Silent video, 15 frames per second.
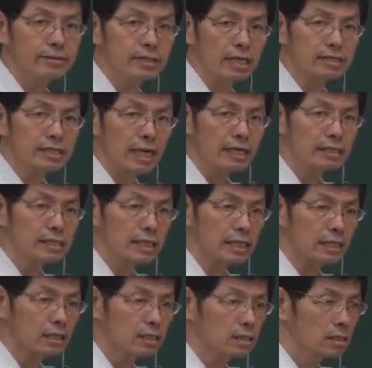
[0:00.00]
乘在一
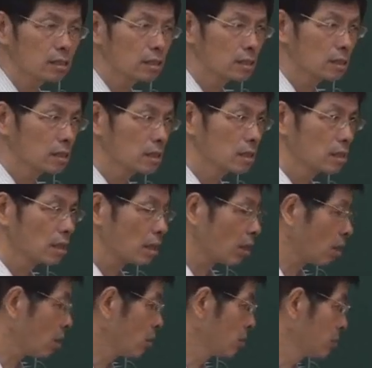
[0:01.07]
起，
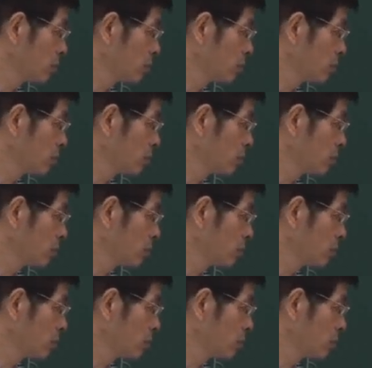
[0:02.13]
哦。